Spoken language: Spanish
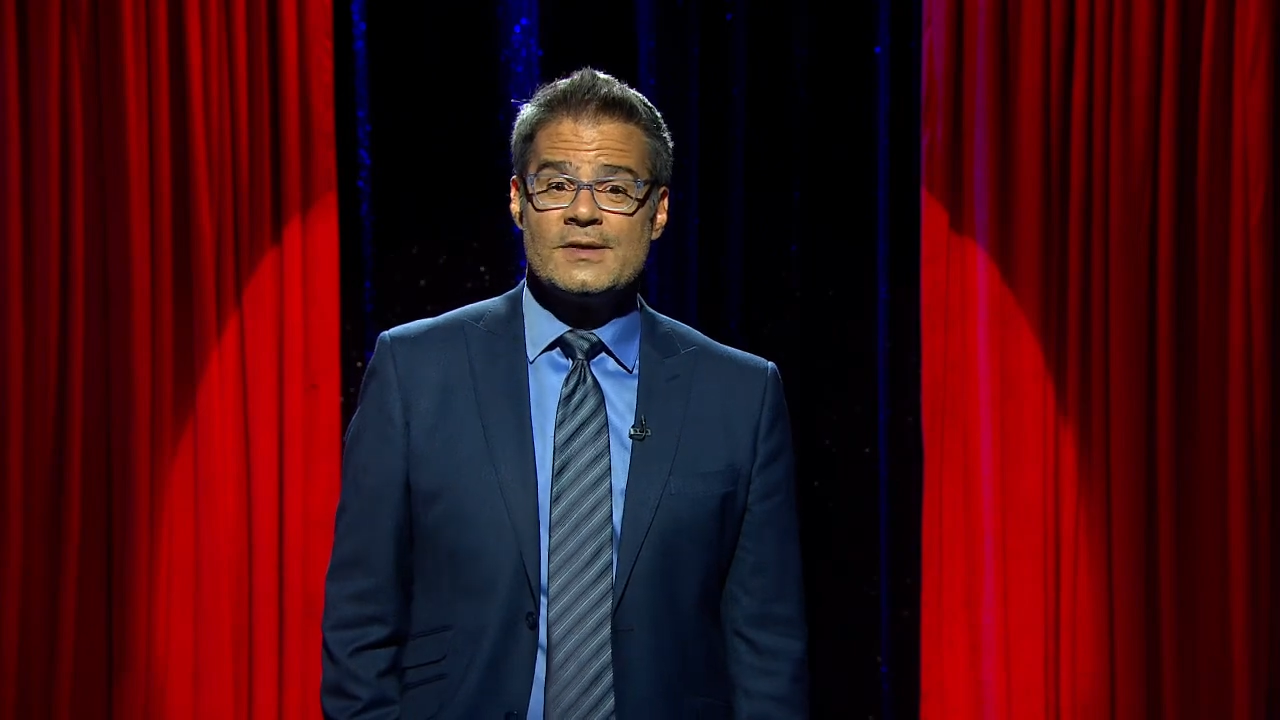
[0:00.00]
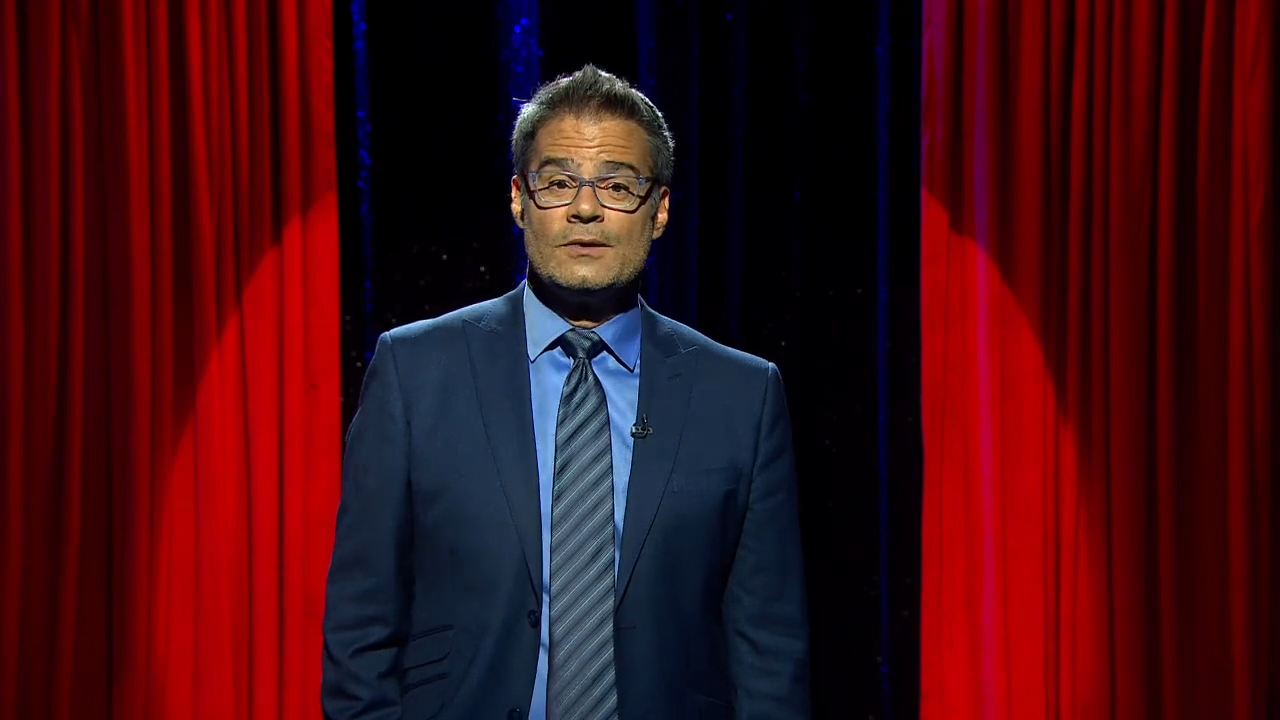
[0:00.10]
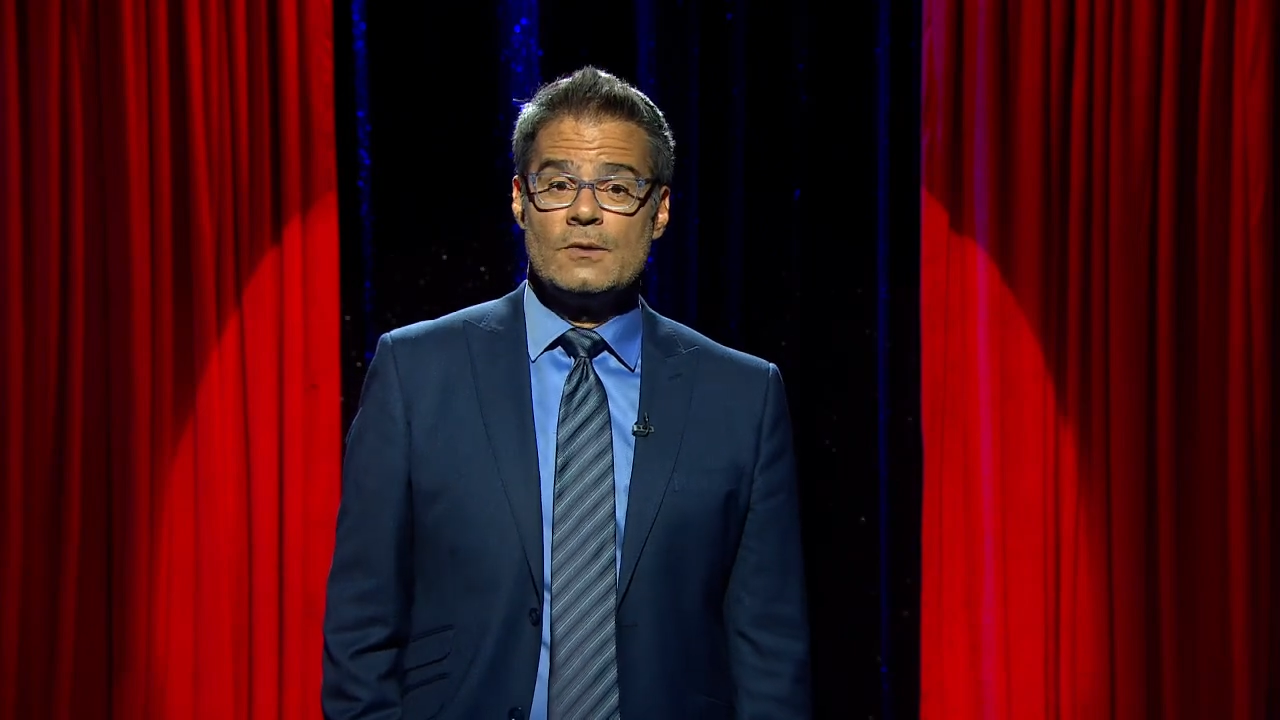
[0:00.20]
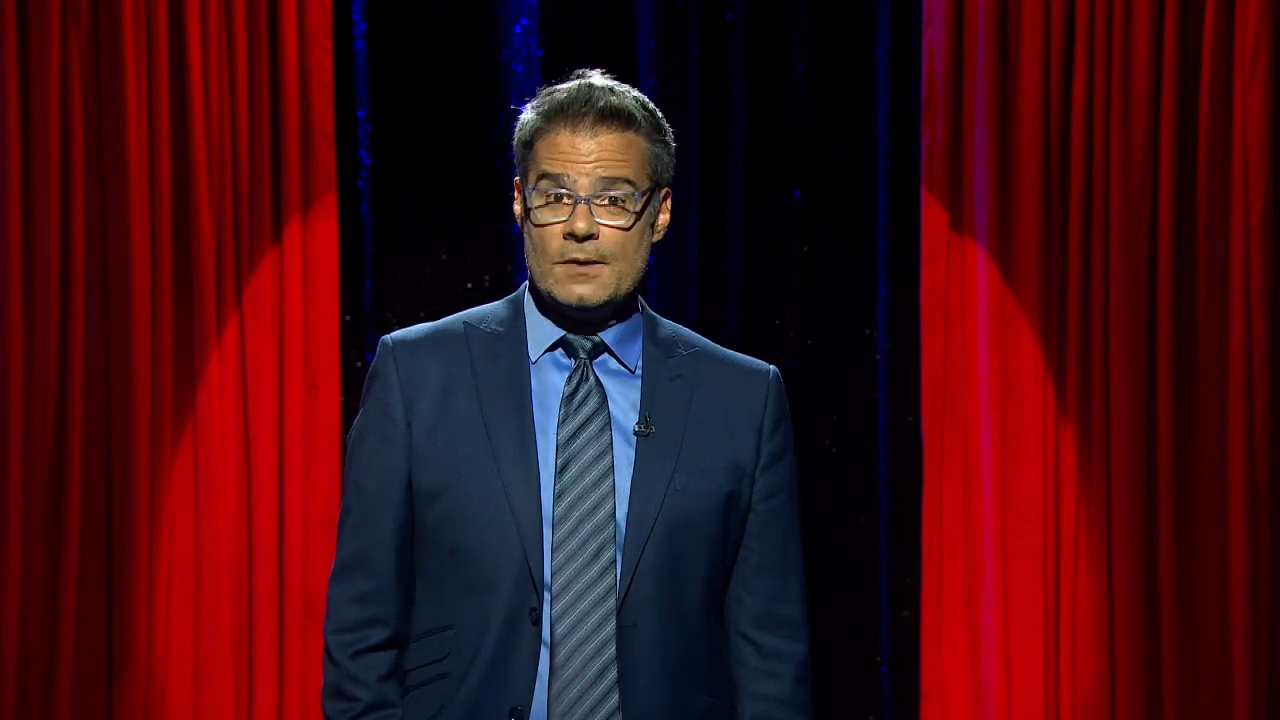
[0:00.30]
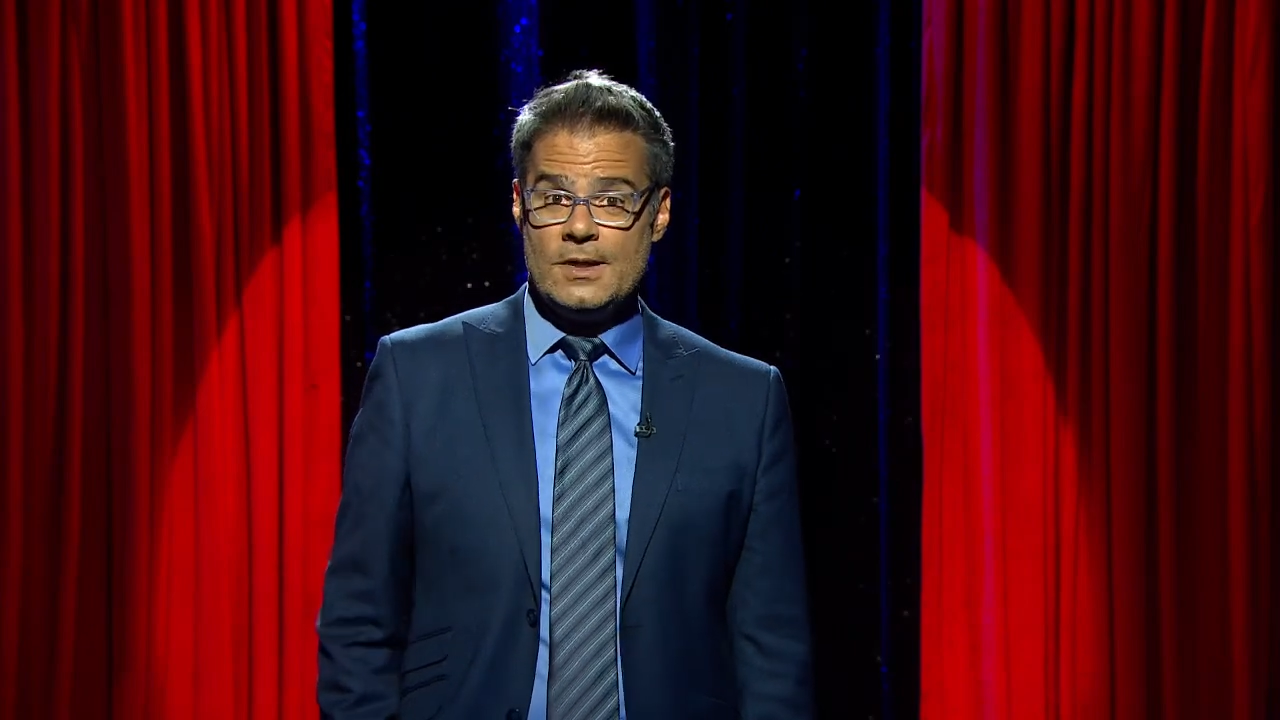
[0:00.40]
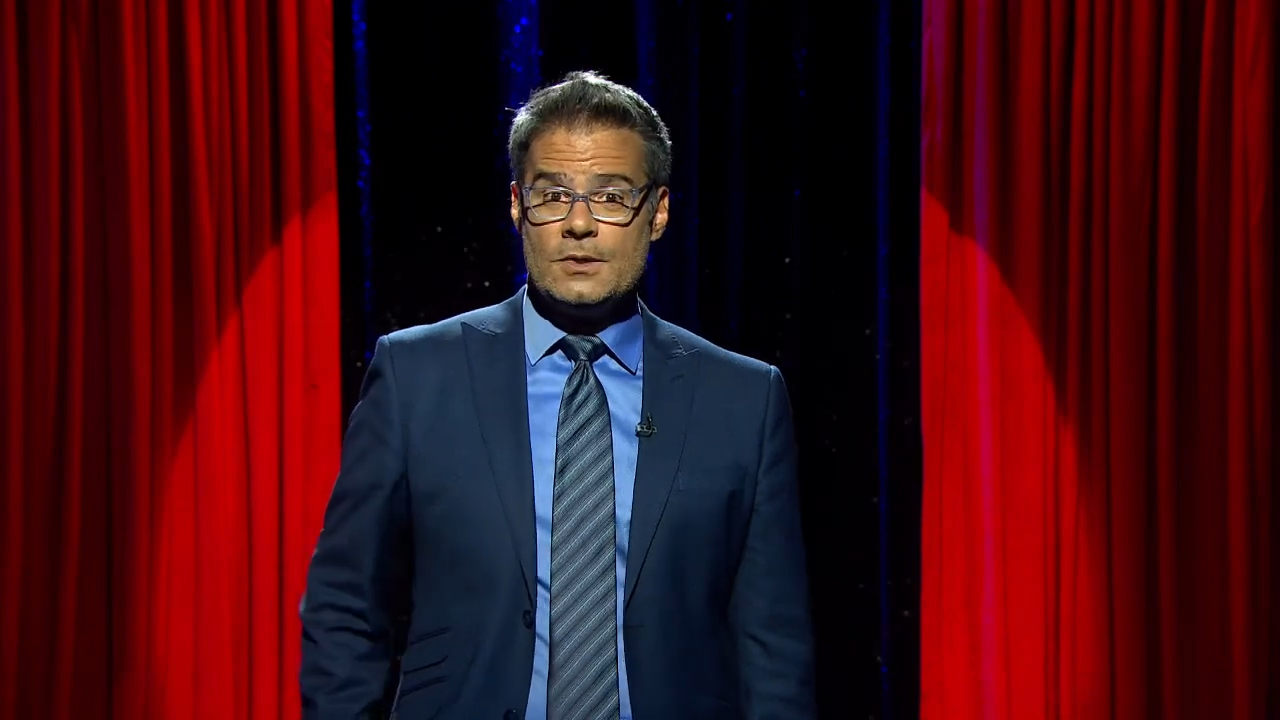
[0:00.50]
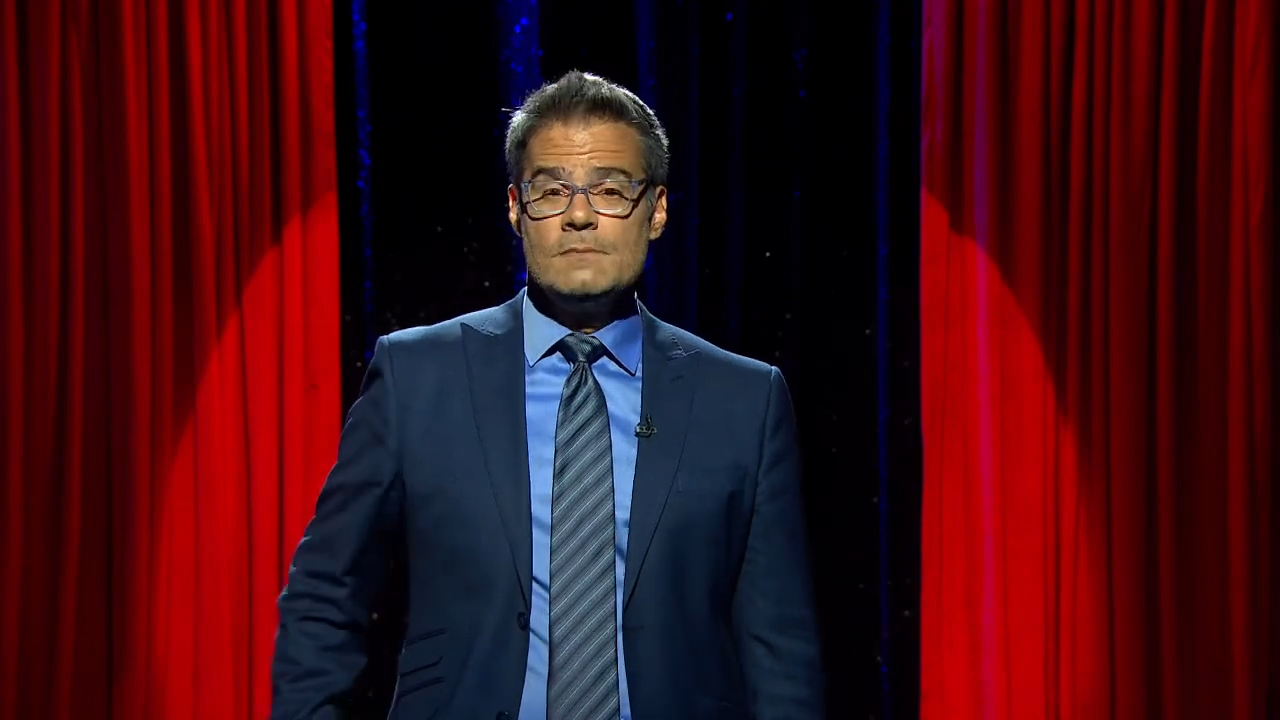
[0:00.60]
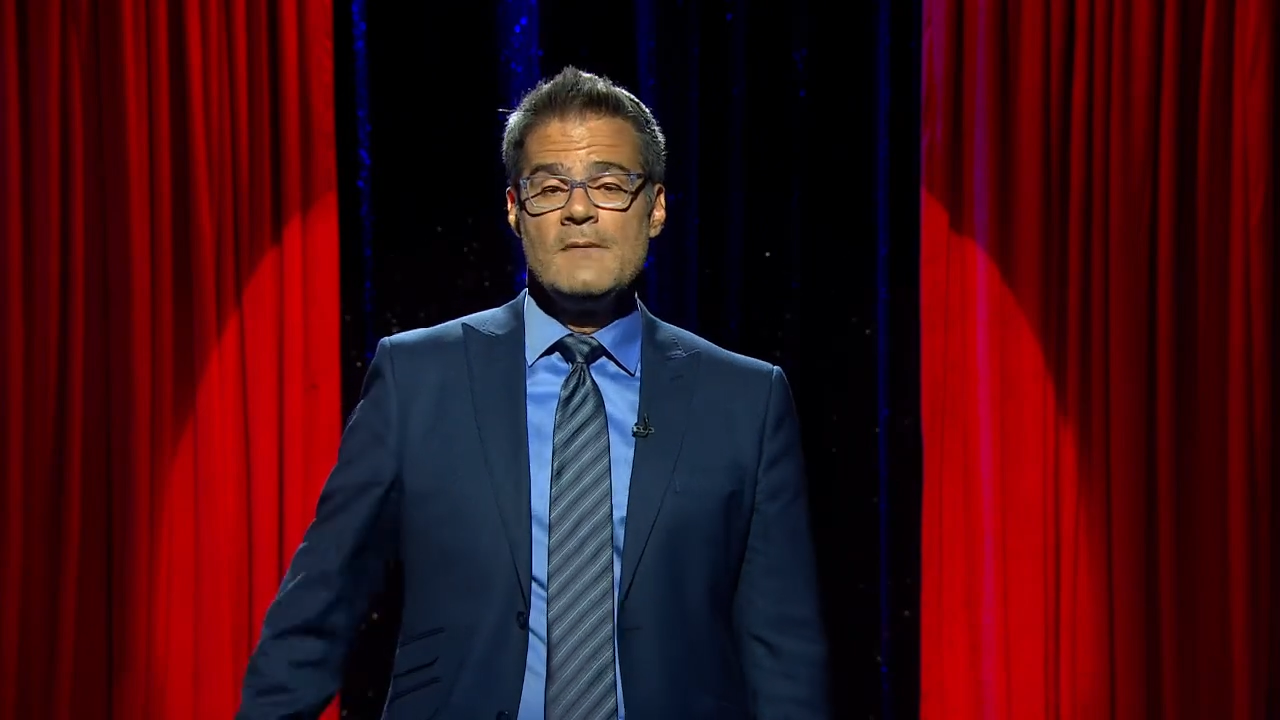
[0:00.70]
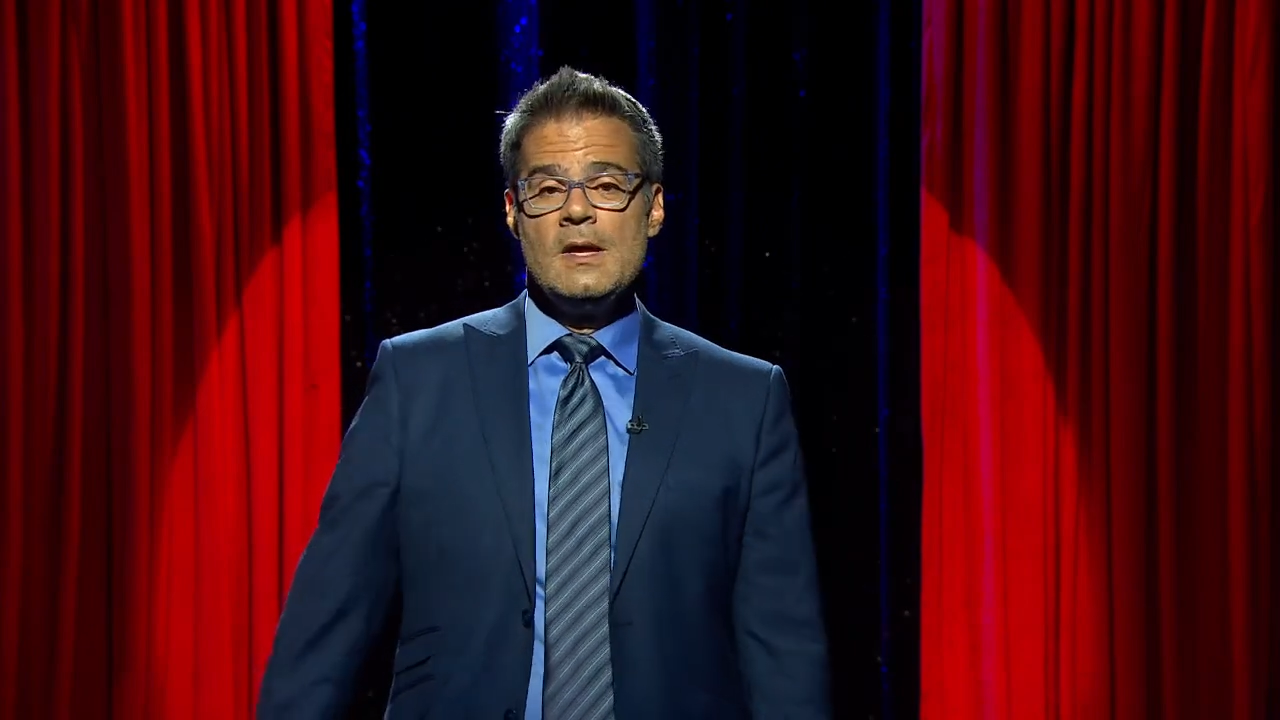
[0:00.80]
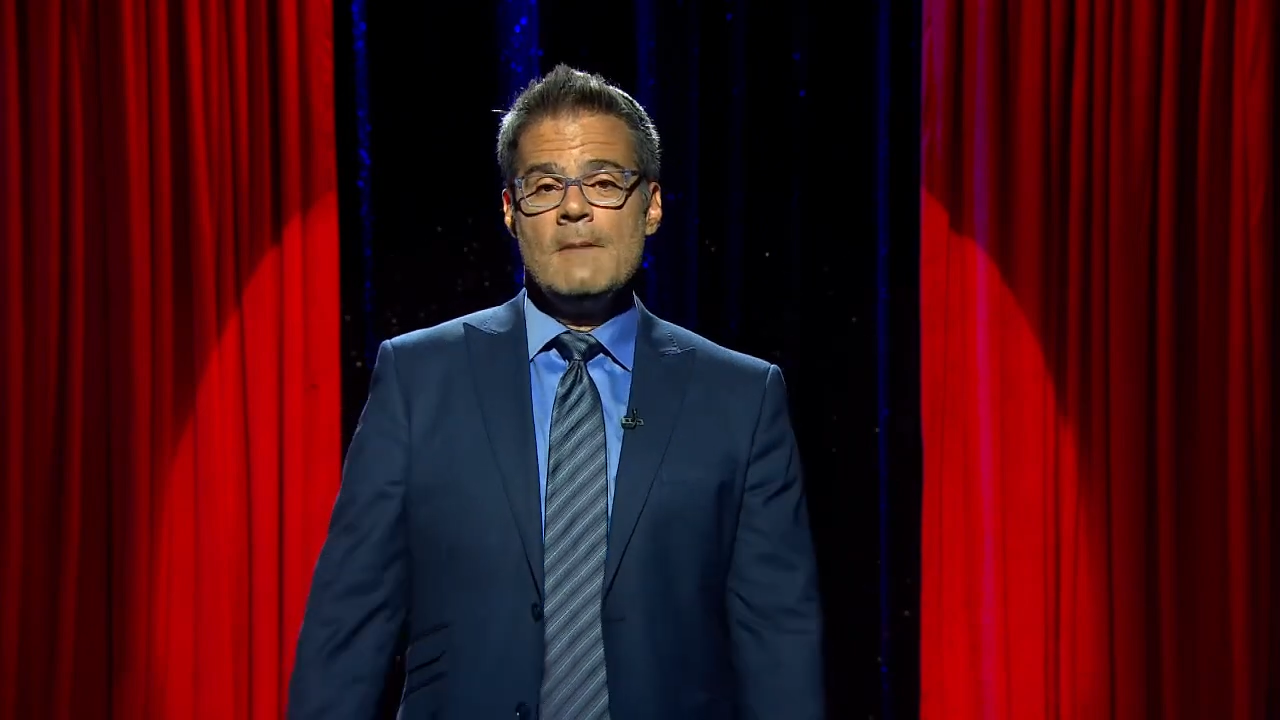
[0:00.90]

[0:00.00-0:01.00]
tecnológico